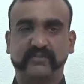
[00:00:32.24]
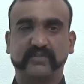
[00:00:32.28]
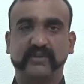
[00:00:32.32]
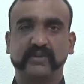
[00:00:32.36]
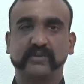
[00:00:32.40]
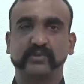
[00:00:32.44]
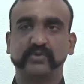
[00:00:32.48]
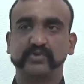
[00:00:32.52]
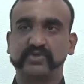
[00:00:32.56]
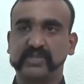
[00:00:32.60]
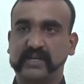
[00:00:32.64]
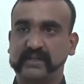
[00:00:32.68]

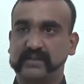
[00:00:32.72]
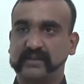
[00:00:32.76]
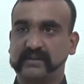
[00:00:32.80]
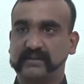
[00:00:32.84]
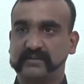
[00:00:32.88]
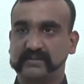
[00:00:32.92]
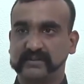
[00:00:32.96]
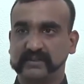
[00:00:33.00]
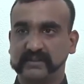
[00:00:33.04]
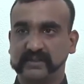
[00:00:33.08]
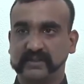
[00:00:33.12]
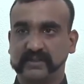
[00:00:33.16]
काफ़ी ऊंचा था
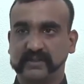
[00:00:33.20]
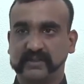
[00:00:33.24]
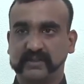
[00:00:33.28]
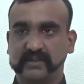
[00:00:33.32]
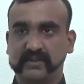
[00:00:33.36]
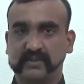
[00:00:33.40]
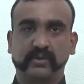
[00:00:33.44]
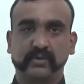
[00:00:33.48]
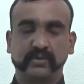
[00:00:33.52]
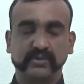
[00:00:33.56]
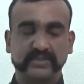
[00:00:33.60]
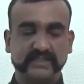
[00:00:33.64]

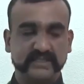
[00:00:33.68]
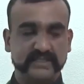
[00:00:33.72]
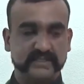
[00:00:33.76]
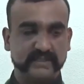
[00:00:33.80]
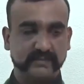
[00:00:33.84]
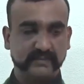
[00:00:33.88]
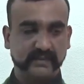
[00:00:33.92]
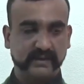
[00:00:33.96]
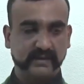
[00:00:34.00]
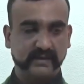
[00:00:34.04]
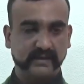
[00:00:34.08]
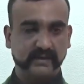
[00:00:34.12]
उसी
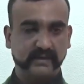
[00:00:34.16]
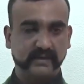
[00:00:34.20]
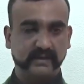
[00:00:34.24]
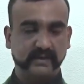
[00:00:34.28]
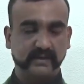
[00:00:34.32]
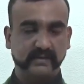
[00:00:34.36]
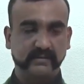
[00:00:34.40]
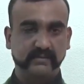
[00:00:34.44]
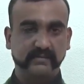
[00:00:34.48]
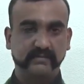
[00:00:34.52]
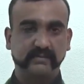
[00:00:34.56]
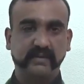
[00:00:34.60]
समय
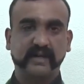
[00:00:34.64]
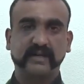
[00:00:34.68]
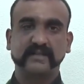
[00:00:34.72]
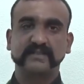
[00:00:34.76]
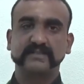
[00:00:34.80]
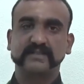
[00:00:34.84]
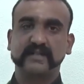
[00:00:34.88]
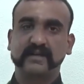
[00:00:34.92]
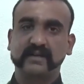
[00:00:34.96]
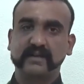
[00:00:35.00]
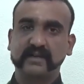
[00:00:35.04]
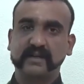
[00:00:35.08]

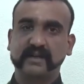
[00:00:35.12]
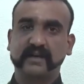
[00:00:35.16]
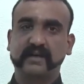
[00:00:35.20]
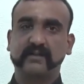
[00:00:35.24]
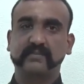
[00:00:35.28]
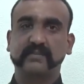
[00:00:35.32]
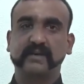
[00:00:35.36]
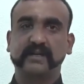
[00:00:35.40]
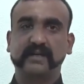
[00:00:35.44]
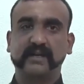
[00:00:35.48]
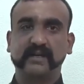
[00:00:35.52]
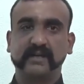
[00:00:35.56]
पाकिस्तानी
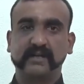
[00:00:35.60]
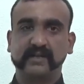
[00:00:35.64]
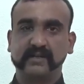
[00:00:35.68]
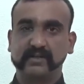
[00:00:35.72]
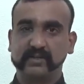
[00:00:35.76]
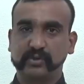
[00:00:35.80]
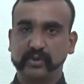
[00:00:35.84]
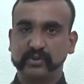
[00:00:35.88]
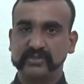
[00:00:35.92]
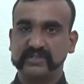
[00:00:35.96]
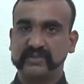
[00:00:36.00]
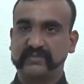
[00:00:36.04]
आर्मी के
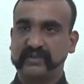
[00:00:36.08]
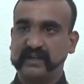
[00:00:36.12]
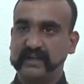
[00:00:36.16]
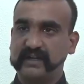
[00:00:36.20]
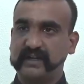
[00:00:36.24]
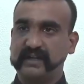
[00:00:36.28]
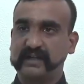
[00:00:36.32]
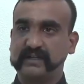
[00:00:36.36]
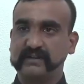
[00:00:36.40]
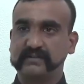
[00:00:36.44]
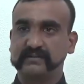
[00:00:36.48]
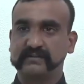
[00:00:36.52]
दो
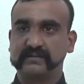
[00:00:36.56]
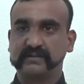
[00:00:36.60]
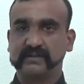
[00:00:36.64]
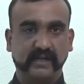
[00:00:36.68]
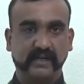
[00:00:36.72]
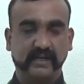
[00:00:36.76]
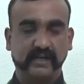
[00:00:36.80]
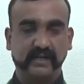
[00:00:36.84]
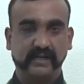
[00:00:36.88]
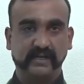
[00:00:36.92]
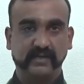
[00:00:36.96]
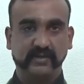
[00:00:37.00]
जवान आए
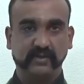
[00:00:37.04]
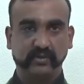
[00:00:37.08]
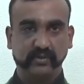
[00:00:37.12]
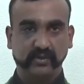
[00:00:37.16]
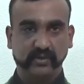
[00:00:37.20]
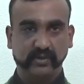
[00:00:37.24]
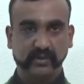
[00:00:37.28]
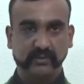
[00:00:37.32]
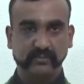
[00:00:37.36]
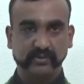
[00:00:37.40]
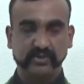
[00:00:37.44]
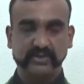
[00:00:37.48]
एंड
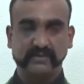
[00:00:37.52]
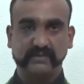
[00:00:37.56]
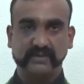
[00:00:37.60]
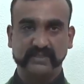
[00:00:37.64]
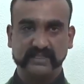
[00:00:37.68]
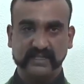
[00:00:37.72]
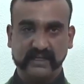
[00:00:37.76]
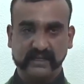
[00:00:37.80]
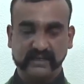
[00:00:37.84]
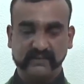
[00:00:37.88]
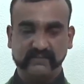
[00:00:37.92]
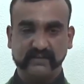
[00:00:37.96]
उन्होंने मुझे
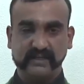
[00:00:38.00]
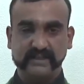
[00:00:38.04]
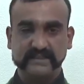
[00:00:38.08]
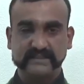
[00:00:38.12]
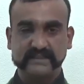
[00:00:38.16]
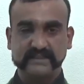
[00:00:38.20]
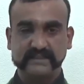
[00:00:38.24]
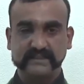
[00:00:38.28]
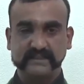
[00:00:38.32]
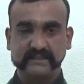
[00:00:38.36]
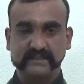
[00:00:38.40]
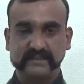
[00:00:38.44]
बचाया वहाँ
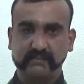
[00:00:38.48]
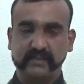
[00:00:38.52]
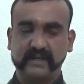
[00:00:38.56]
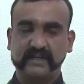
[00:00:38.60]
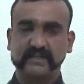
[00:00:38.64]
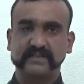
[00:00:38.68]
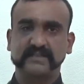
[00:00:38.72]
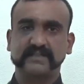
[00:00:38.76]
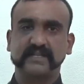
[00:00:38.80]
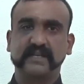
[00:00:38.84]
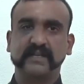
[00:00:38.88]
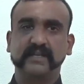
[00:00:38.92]
से
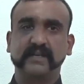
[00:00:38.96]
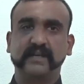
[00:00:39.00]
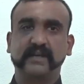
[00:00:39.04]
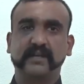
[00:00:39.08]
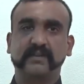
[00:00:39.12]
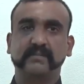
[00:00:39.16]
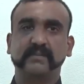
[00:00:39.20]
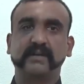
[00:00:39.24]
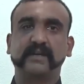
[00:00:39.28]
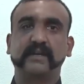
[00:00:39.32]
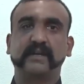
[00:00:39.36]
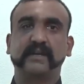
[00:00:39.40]
पाकिस्तानी
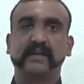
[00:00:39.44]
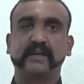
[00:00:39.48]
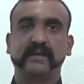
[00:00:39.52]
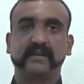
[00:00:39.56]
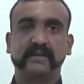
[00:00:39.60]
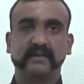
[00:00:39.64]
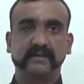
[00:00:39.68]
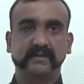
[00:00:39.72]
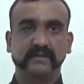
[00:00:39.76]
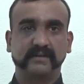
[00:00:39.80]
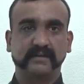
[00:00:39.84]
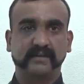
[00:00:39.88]
आर्मी के
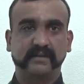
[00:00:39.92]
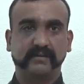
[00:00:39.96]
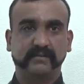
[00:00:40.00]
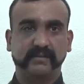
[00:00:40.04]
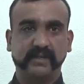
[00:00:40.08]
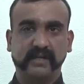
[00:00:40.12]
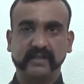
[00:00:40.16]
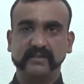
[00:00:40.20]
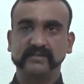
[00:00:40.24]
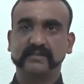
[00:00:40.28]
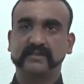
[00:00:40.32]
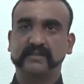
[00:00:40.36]
एक
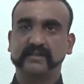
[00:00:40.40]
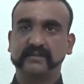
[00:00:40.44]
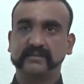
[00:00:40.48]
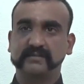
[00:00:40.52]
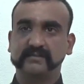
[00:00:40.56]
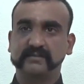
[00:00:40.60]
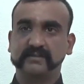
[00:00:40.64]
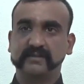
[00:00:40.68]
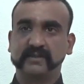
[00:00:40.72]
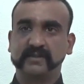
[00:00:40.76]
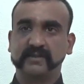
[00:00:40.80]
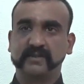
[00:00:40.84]
कप्तान थे
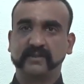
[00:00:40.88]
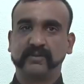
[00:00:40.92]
